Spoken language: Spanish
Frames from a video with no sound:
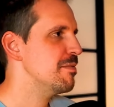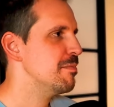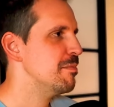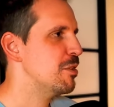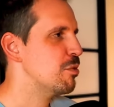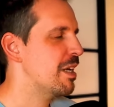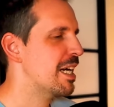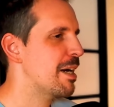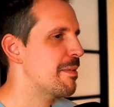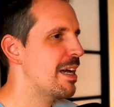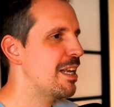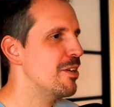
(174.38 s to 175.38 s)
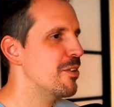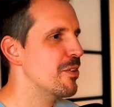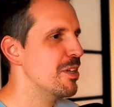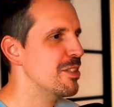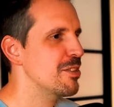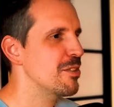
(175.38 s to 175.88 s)
me suena que había lío
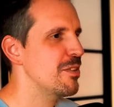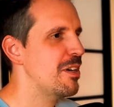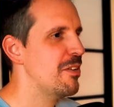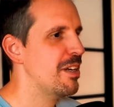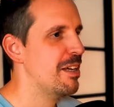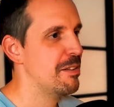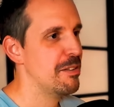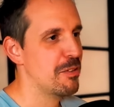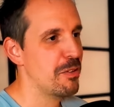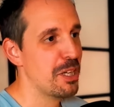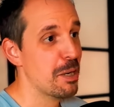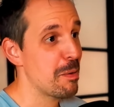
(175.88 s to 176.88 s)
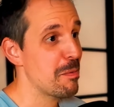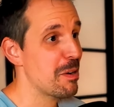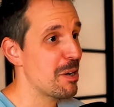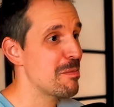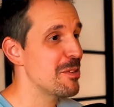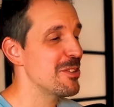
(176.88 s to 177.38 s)
con eso ahora, corrígeme porque
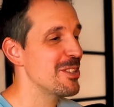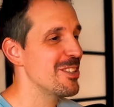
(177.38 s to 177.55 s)
a lo mejor